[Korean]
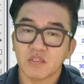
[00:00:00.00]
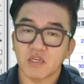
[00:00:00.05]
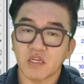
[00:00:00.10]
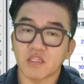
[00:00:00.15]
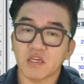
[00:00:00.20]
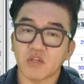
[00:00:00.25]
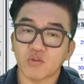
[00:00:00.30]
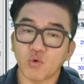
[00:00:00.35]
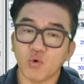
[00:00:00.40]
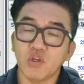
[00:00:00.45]

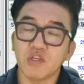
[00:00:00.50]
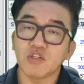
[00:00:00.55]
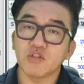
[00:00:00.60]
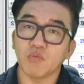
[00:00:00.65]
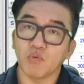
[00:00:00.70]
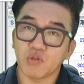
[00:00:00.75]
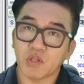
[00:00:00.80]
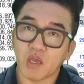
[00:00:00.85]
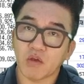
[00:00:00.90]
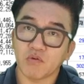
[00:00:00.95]
차트가 돌리지도
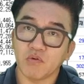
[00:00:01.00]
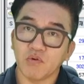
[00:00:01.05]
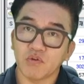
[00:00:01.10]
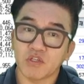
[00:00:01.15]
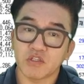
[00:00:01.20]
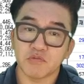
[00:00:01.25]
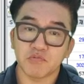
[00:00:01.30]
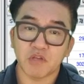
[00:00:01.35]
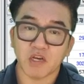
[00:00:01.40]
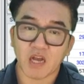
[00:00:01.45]
못했고,
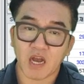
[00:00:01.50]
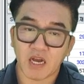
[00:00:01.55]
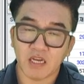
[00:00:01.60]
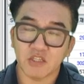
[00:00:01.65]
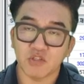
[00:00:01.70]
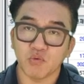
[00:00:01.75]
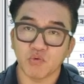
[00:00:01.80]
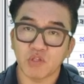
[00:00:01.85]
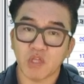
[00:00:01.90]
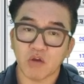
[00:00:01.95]
지수보다
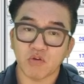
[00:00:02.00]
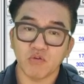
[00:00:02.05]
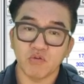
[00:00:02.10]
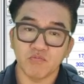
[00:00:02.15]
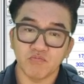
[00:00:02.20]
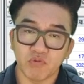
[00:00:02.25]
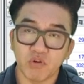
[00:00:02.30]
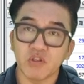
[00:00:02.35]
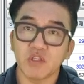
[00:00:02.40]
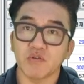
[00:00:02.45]
강하지도 못하고,
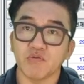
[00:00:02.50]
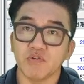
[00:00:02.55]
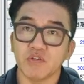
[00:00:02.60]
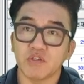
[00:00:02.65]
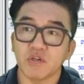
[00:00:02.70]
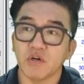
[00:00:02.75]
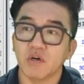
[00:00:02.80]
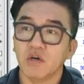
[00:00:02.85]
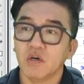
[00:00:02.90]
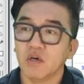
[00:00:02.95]
무너지고
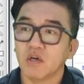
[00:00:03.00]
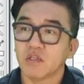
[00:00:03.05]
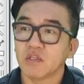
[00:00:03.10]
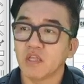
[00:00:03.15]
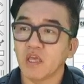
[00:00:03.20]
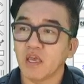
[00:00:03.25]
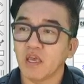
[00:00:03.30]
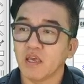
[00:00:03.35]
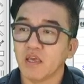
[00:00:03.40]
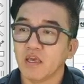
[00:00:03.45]
있죠.
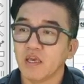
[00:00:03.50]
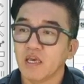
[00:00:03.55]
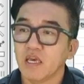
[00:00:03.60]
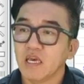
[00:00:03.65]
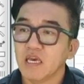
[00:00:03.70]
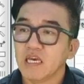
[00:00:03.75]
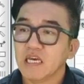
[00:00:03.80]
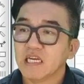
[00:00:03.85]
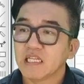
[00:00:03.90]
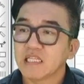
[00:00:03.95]
근데
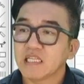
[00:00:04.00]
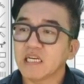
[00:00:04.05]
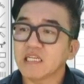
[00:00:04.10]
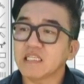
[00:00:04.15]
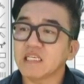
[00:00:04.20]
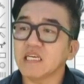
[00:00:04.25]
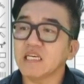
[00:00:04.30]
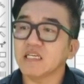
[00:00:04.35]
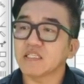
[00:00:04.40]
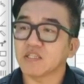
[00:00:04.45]

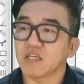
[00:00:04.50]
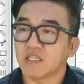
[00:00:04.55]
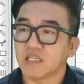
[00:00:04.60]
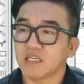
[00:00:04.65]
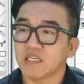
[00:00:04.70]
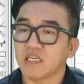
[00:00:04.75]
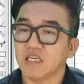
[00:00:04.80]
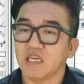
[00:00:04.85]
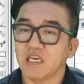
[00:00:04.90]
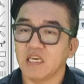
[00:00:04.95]
특징이 있어요,
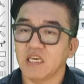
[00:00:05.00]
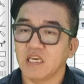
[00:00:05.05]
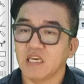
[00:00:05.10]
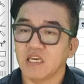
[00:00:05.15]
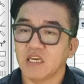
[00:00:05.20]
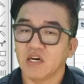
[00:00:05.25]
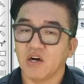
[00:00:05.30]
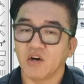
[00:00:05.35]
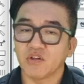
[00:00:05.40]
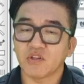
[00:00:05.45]

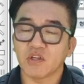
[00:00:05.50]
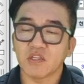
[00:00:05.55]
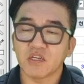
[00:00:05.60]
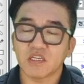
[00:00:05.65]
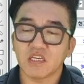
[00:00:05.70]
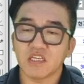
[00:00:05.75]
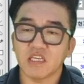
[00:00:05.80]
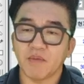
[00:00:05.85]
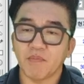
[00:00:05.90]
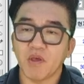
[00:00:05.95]
특징이. 어떤
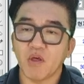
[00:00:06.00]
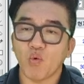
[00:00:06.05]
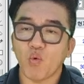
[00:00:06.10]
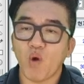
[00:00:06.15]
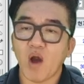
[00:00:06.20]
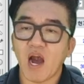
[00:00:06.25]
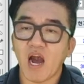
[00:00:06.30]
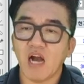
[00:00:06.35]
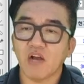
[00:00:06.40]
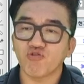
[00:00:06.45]
특징이냐면,
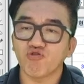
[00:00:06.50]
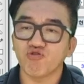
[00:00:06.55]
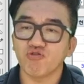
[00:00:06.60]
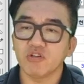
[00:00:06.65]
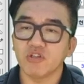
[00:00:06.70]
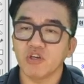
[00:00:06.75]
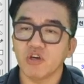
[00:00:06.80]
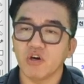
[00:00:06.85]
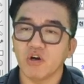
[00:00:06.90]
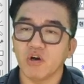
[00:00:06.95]

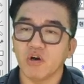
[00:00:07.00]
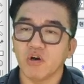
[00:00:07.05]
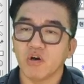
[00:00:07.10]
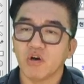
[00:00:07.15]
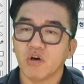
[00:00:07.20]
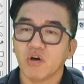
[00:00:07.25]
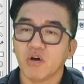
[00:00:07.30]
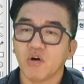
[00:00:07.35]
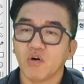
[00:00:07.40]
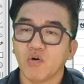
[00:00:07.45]
화학주는요,
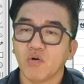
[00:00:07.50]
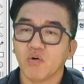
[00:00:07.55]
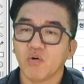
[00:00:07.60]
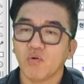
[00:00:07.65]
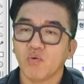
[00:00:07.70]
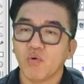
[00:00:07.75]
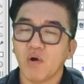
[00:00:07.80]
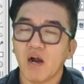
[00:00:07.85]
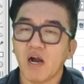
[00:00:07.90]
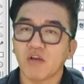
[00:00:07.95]

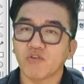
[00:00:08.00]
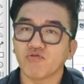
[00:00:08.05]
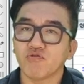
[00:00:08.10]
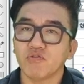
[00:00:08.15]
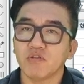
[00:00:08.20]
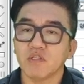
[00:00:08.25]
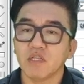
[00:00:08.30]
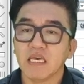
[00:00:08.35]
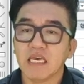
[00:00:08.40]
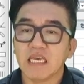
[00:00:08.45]

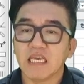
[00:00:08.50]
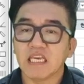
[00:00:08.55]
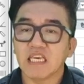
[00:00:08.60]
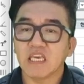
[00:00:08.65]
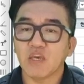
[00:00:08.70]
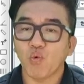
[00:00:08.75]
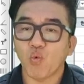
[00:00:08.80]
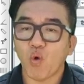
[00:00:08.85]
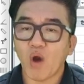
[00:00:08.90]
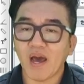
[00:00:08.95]
화학주는
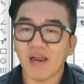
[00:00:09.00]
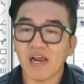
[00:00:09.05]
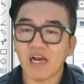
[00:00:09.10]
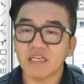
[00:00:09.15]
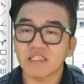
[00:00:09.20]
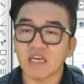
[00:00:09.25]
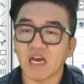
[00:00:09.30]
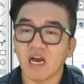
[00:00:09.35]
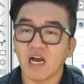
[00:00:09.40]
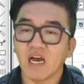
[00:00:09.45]
이
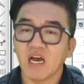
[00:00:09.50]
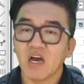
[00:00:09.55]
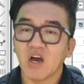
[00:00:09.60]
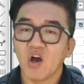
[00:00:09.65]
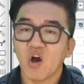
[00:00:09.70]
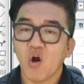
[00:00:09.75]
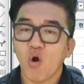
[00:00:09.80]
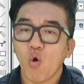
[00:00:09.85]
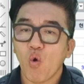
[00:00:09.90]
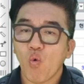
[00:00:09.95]
화랑장,
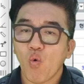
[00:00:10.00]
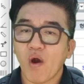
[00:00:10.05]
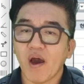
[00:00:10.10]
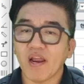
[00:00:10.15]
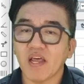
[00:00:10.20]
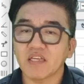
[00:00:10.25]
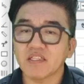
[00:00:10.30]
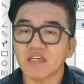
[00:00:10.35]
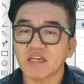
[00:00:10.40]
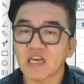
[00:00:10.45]

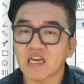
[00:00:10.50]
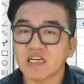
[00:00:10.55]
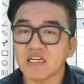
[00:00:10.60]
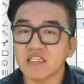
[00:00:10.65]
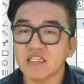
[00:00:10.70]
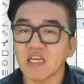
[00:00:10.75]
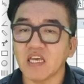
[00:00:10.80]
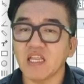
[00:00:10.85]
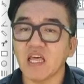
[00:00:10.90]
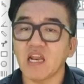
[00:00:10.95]
화랑장의
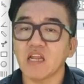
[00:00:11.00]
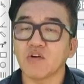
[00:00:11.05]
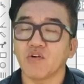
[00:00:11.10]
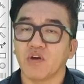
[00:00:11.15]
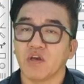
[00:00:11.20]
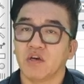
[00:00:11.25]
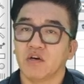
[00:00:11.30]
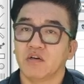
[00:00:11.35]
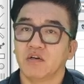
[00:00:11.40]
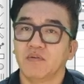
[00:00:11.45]
끝에 나는
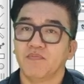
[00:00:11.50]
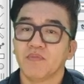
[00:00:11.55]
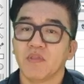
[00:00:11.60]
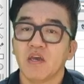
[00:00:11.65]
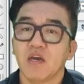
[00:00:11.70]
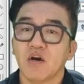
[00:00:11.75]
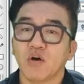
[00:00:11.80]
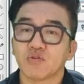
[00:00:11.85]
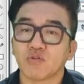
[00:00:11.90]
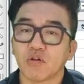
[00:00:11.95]
거예요.
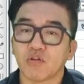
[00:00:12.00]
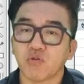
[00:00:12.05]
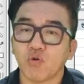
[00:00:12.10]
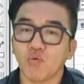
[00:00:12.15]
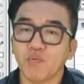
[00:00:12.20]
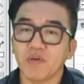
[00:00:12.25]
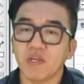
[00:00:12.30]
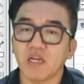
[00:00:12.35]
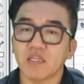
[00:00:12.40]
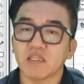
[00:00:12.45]
어떤
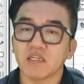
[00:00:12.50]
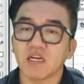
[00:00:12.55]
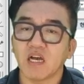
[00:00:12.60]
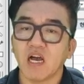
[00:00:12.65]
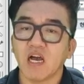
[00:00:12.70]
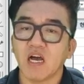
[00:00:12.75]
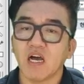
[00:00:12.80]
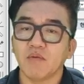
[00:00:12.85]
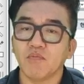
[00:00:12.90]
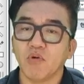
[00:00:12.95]

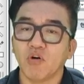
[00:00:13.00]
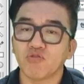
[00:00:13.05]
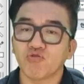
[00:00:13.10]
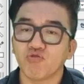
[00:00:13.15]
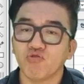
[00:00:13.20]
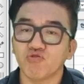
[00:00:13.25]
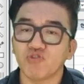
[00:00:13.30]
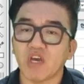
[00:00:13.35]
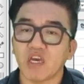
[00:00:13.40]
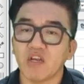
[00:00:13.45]
소비라든가 뭐
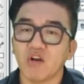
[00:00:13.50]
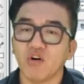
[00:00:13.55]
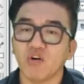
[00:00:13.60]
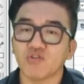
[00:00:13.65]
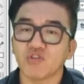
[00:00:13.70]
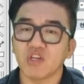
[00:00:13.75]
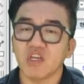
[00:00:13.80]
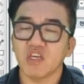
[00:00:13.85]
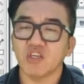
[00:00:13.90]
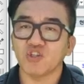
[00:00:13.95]
투자 이런
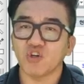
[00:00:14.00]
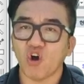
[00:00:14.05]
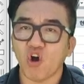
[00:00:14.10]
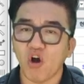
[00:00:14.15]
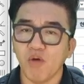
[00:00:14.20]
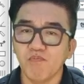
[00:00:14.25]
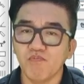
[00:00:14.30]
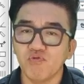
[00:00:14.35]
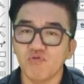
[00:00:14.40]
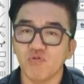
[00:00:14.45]
것들이
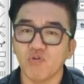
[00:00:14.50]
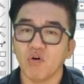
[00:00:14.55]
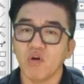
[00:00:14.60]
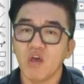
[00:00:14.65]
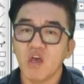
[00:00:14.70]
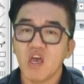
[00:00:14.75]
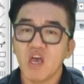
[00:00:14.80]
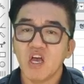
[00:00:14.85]
전부,